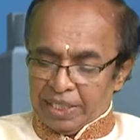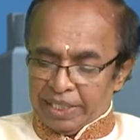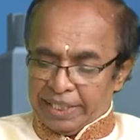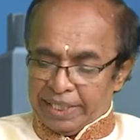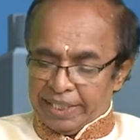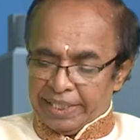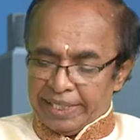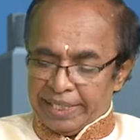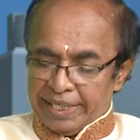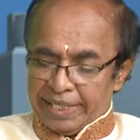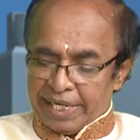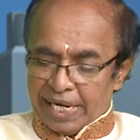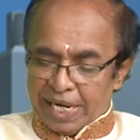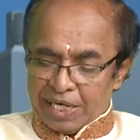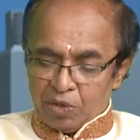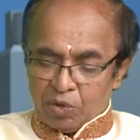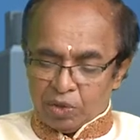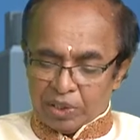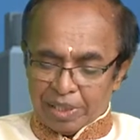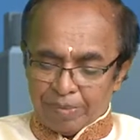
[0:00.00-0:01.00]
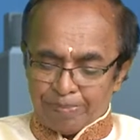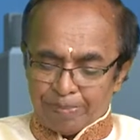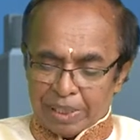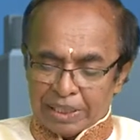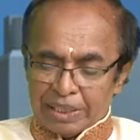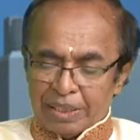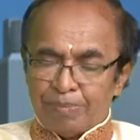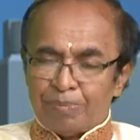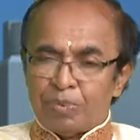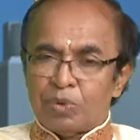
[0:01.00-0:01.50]
இடையிடையே ஆரோக்கிய
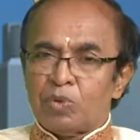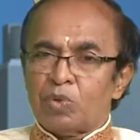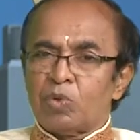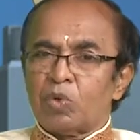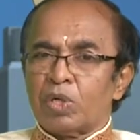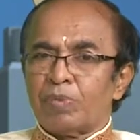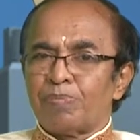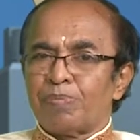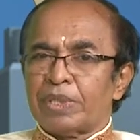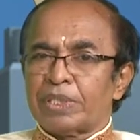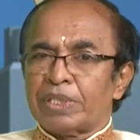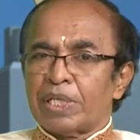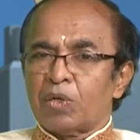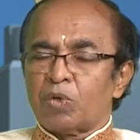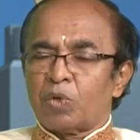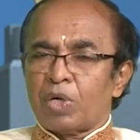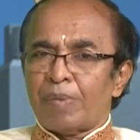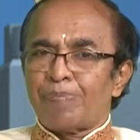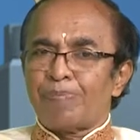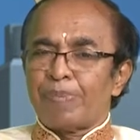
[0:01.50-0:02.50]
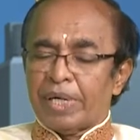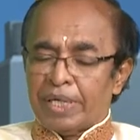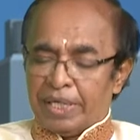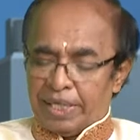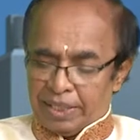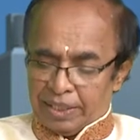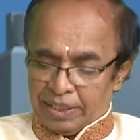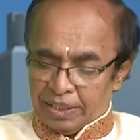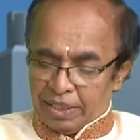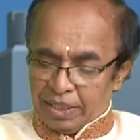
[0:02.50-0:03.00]
பாதிப்பு குடும்பத்தில் குழப்பங்கள்